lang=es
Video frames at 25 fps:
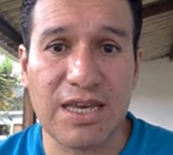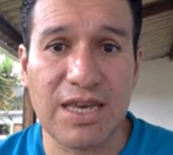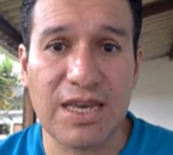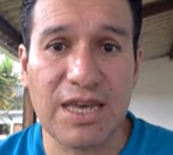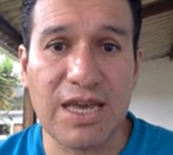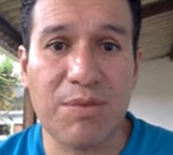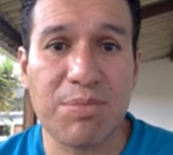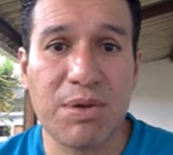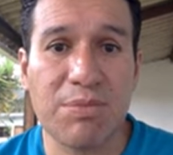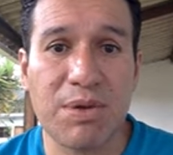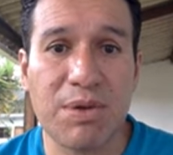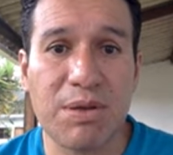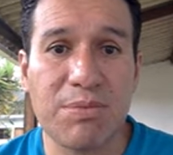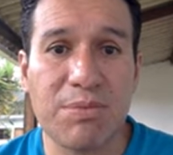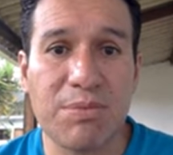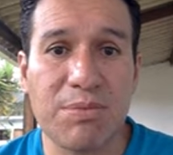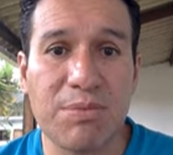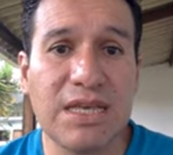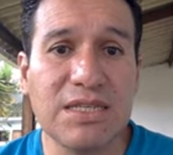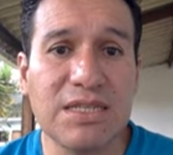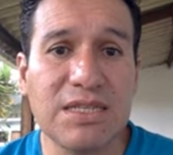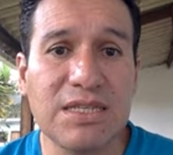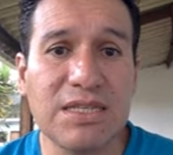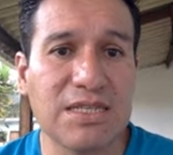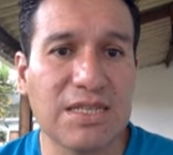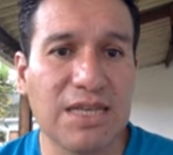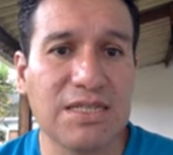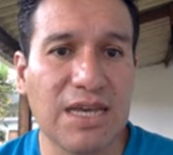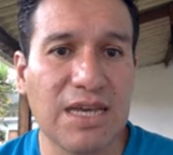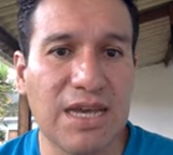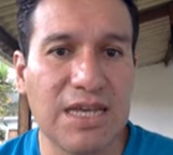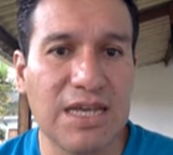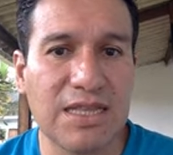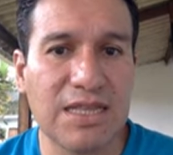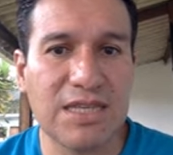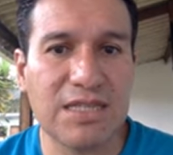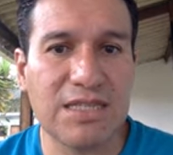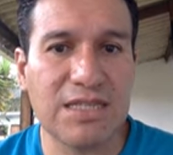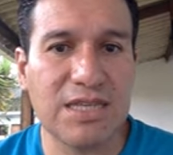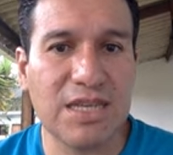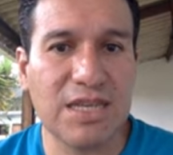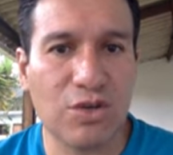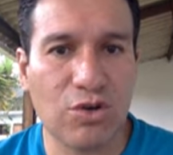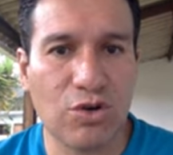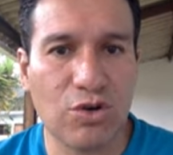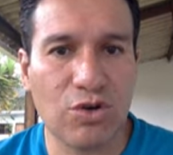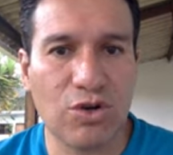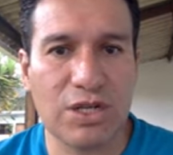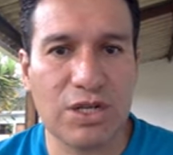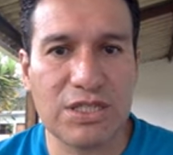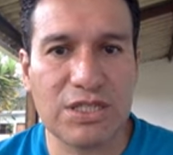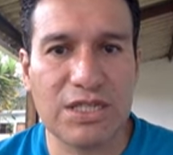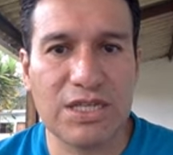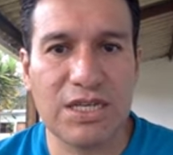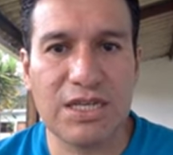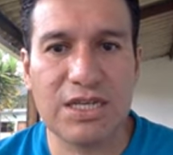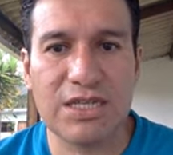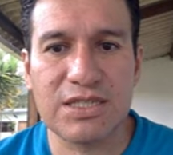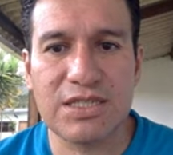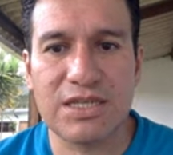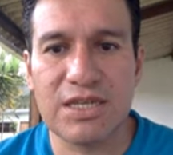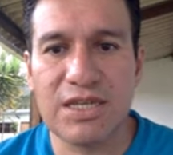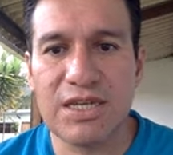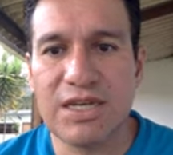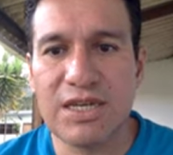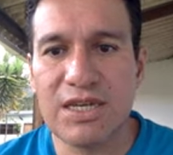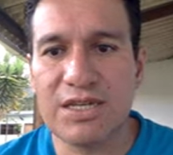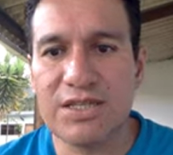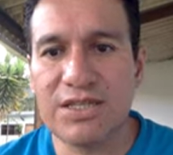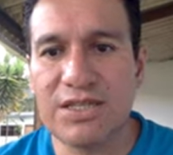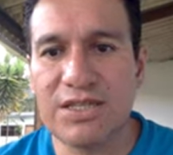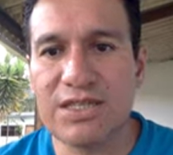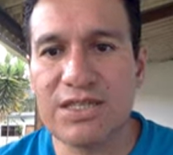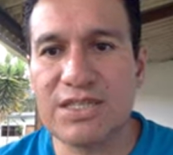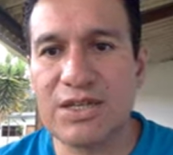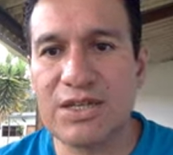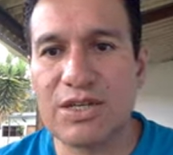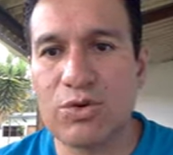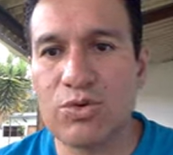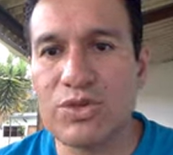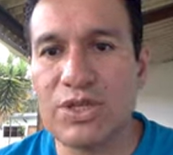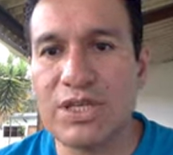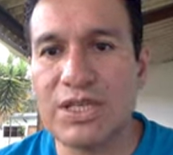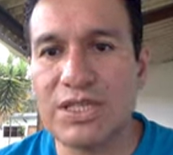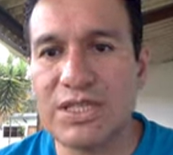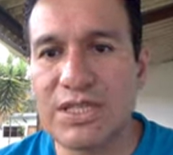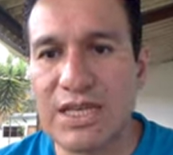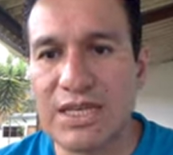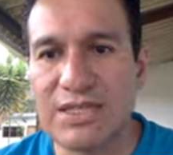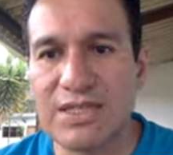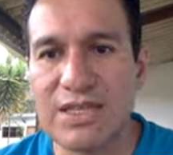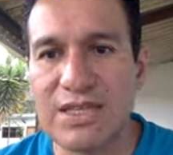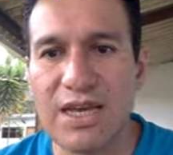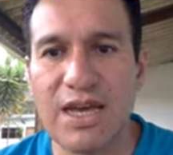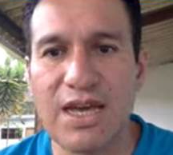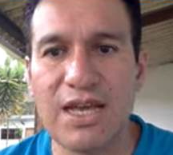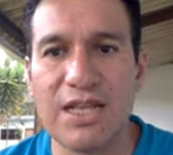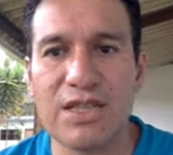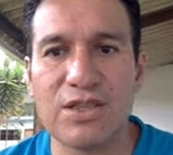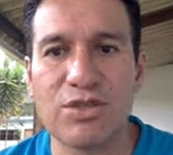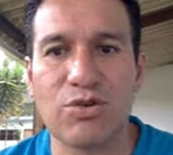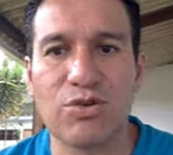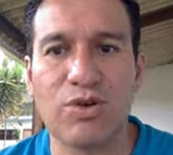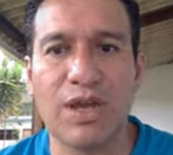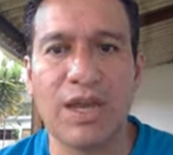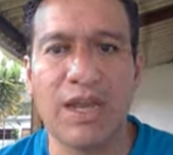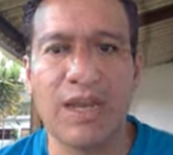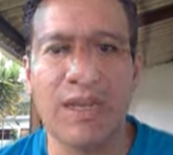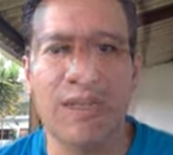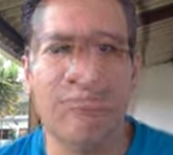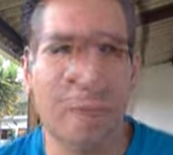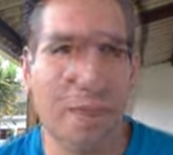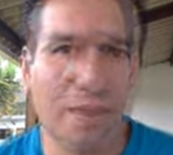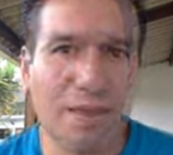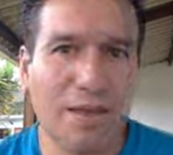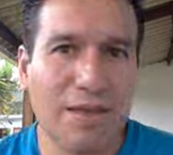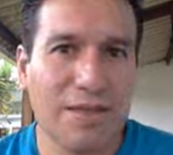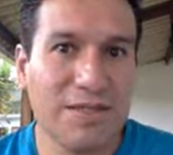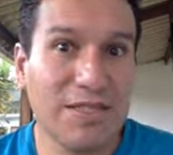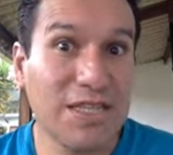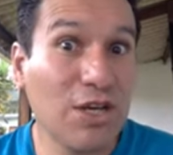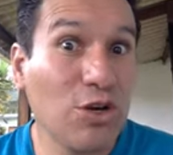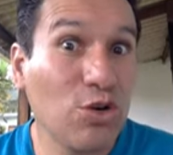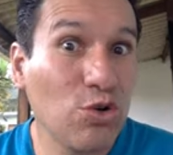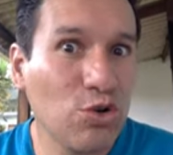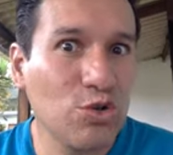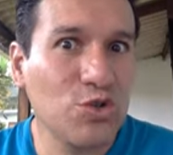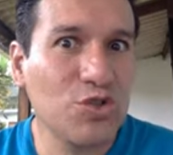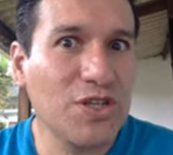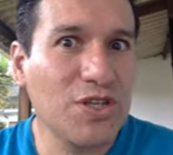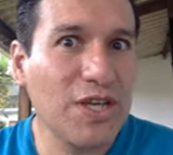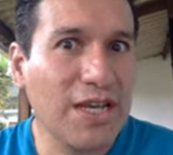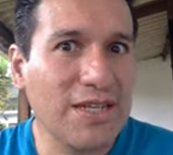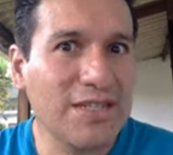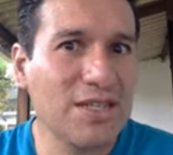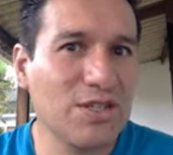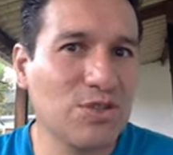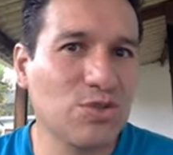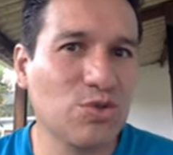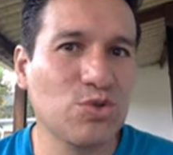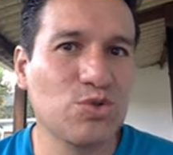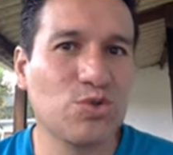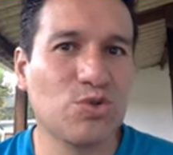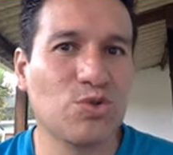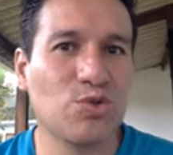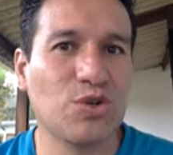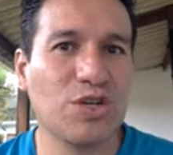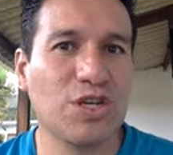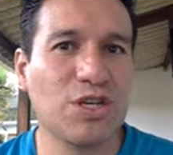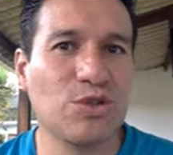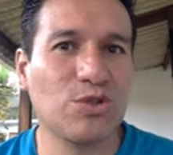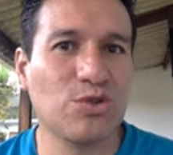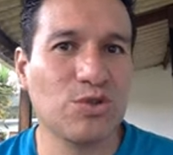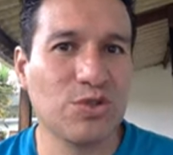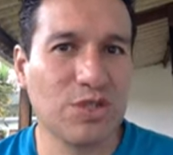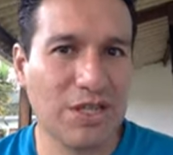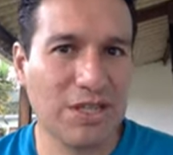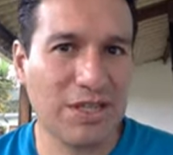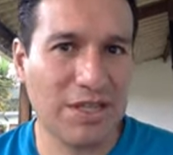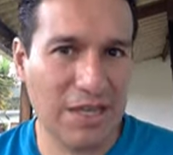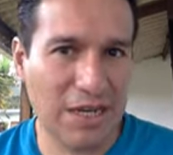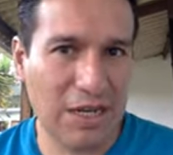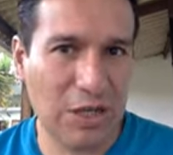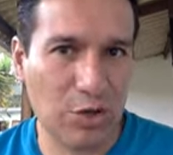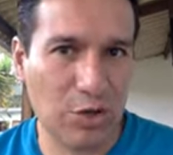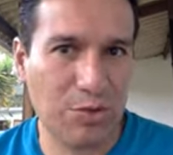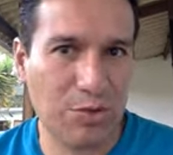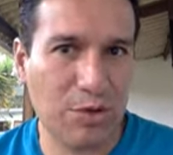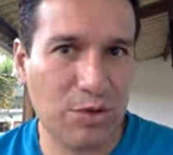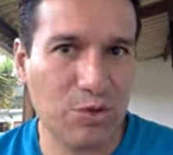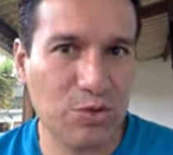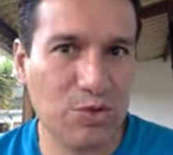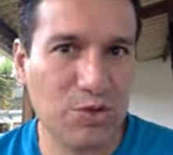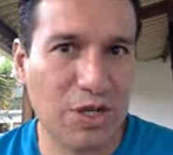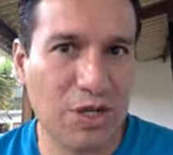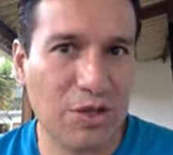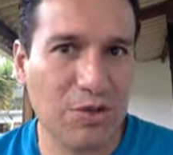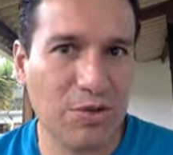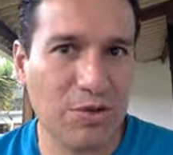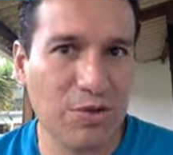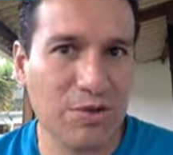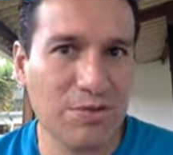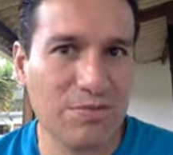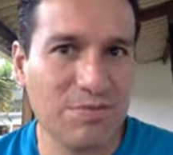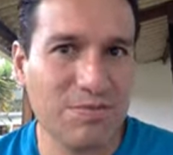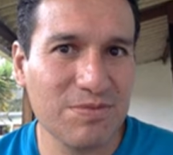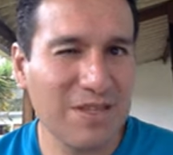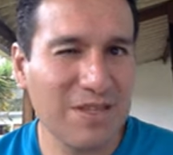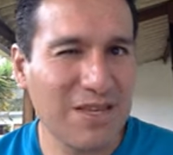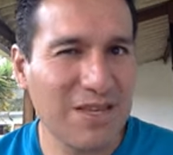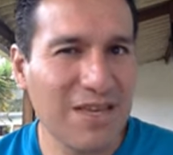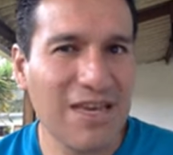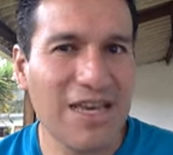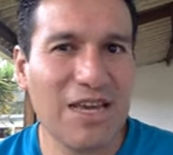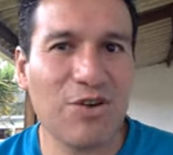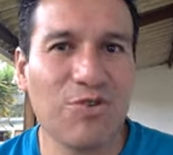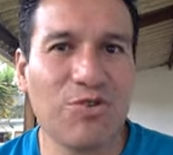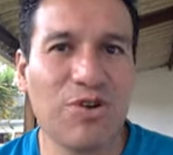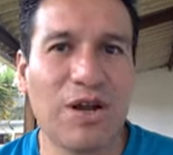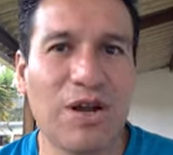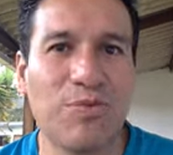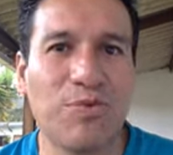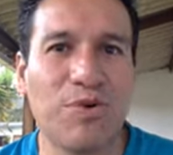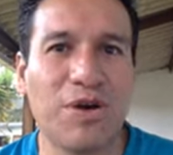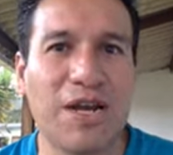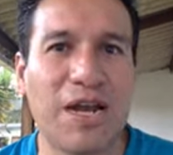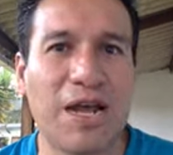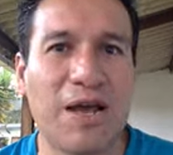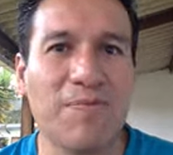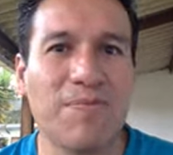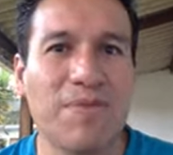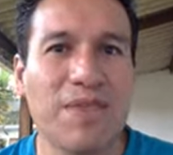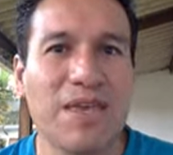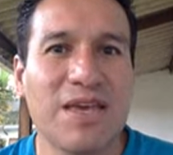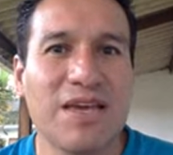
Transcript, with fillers: En primera instancia el diseño con las guías y en segunda instancia el troquel. Si conocías estos truquitos que tiene Adobe Illustrator, enhorabuena.